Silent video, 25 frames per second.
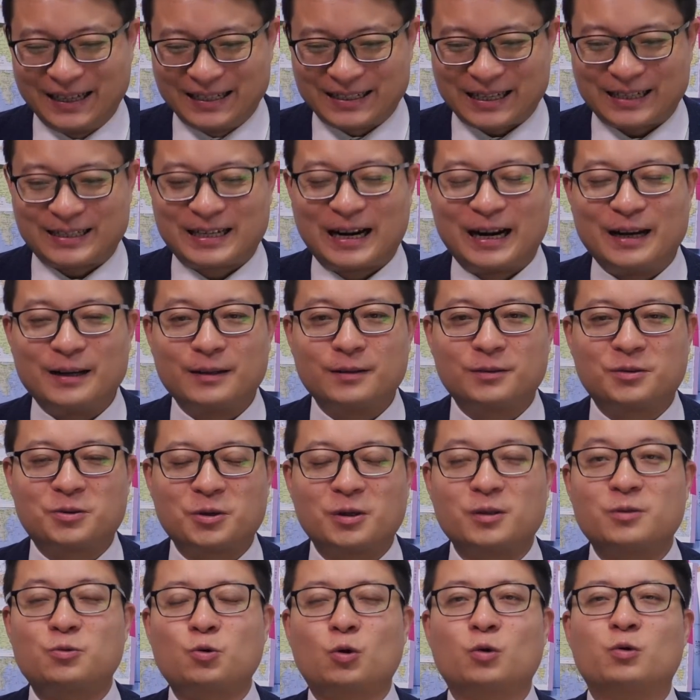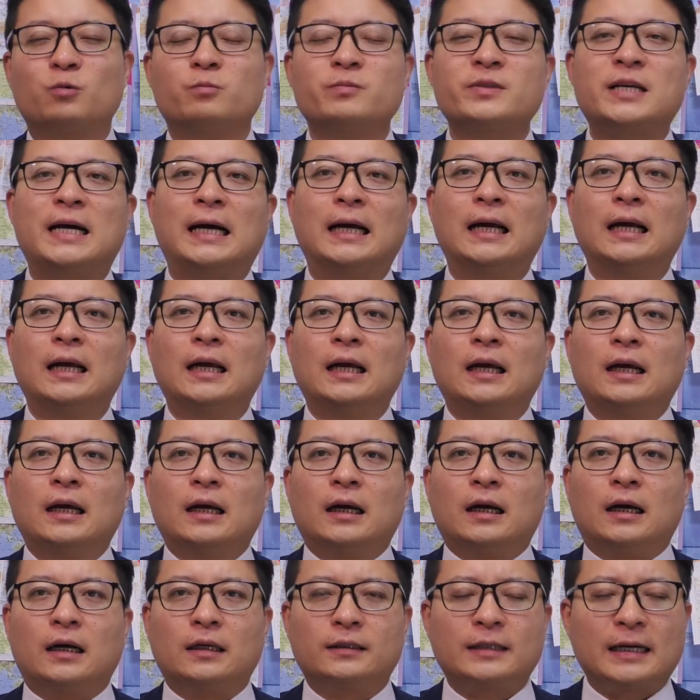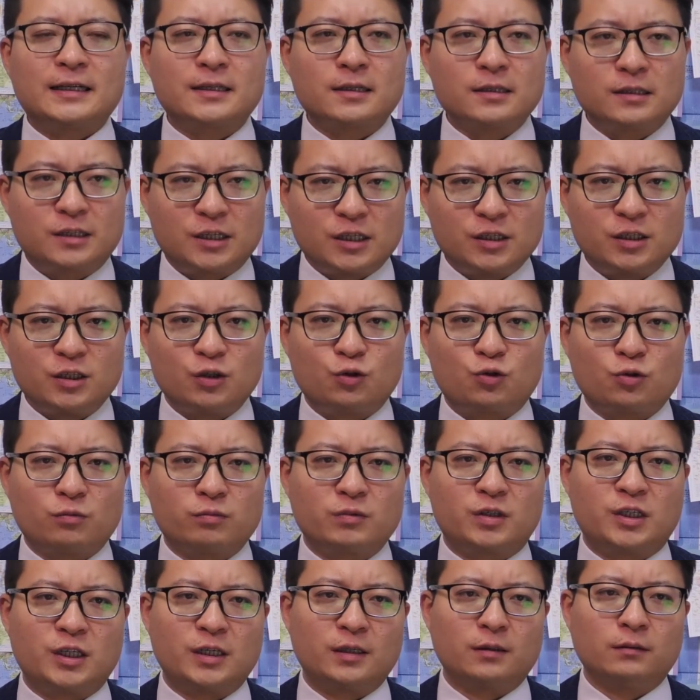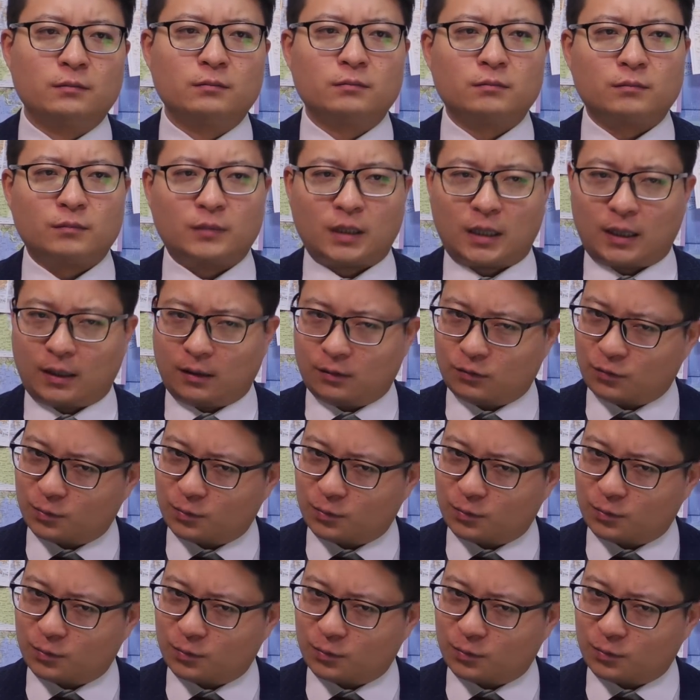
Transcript: 在家里做做工厂，呃，但是经济重心啊，